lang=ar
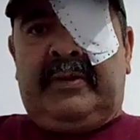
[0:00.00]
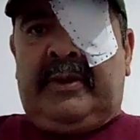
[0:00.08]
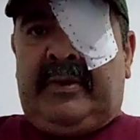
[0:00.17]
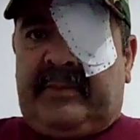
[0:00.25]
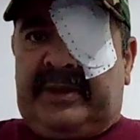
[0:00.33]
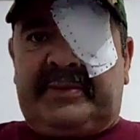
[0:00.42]

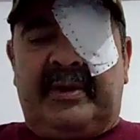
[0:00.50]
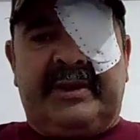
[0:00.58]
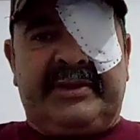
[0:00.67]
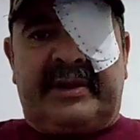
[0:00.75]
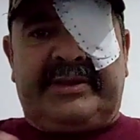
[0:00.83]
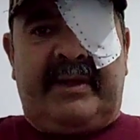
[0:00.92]
قلت كون
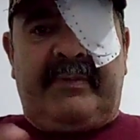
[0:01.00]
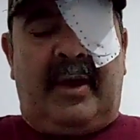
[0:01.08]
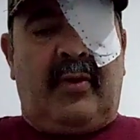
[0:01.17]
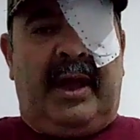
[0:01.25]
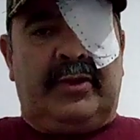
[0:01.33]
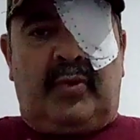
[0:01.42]
هضرت مع
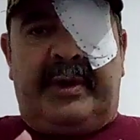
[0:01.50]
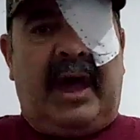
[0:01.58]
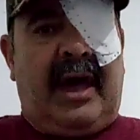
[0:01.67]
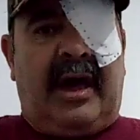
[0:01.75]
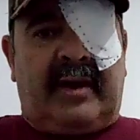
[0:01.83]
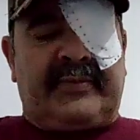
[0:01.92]
واحد وانا
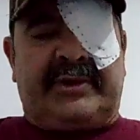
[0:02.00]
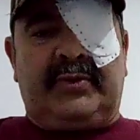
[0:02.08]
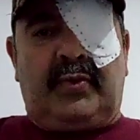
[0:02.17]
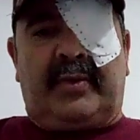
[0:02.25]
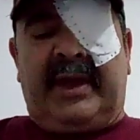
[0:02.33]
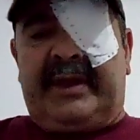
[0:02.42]
عارف شنو
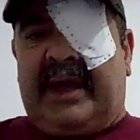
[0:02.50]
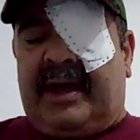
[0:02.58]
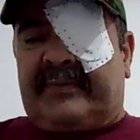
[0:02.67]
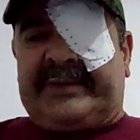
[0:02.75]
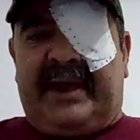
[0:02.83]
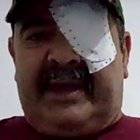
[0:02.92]
كاين عارف
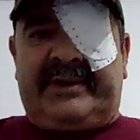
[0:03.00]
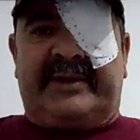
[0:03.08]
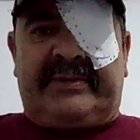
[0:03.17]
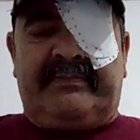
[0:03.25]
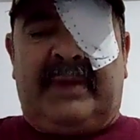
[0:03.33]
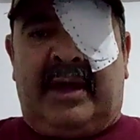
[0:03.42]
شي حاجه
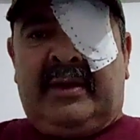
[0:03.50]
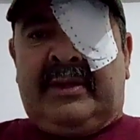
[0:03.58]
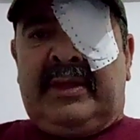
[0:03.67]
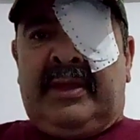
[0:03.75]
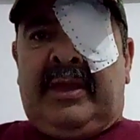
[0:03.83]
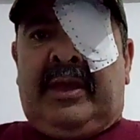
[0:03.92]
تما
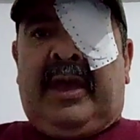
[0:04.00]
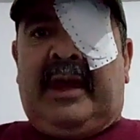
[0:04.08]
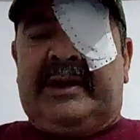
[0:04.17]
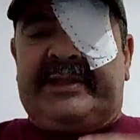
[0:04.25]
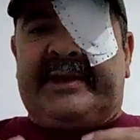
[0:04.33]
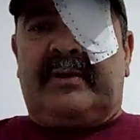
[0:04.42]
على
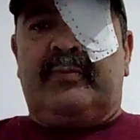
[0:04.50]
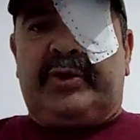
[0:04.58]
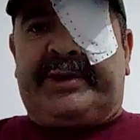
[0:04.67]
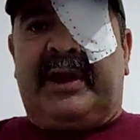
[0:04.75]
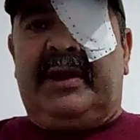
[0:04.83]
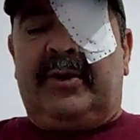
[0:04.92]
ديك
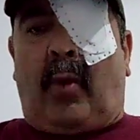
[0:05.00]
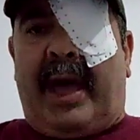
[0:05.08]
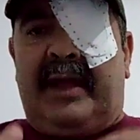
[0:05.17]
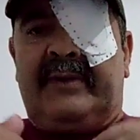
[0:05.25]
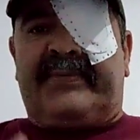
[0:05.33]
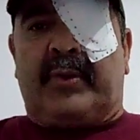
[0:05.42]
المشكل اللي وقع
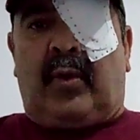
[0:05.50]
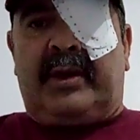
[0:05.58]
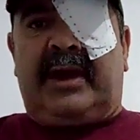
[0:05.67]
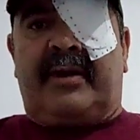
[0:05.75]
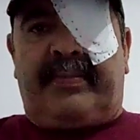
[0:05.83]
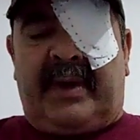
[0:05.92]
لي في سوق
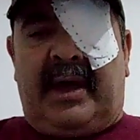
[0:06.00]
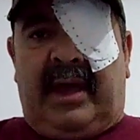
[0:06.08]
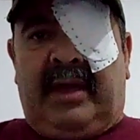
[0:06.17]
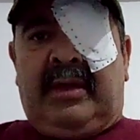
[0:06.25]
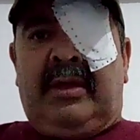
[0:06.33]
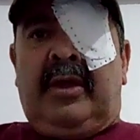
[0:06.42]

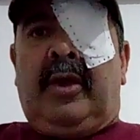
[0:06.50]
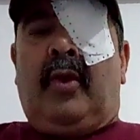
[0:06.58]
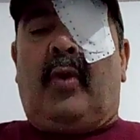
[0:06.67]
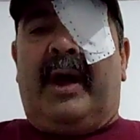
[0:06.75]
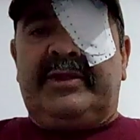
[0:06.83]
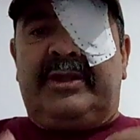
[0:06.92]
الارباح
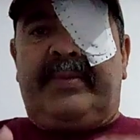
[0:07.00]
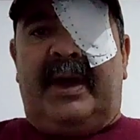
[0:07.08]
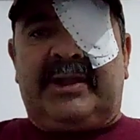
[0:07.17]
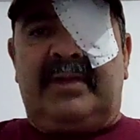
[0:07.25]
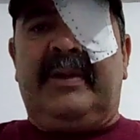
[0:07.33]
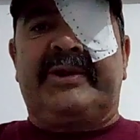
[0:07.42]
وعندي
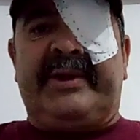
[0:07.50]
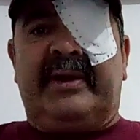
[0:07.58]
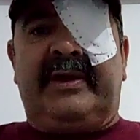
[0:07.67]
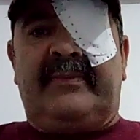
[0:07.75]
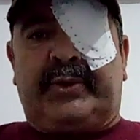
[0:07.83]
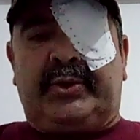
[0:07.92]
بعض
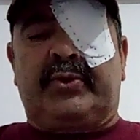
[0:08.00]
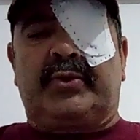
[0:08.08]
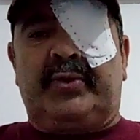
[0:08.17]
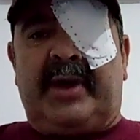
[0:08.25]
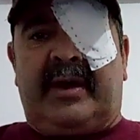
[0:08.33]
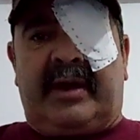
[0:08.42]
المشاكل في
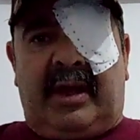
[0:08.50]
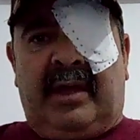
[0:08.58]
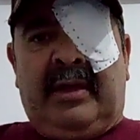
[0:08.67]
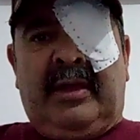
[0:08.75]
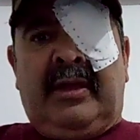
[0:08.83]
شؤون اخرى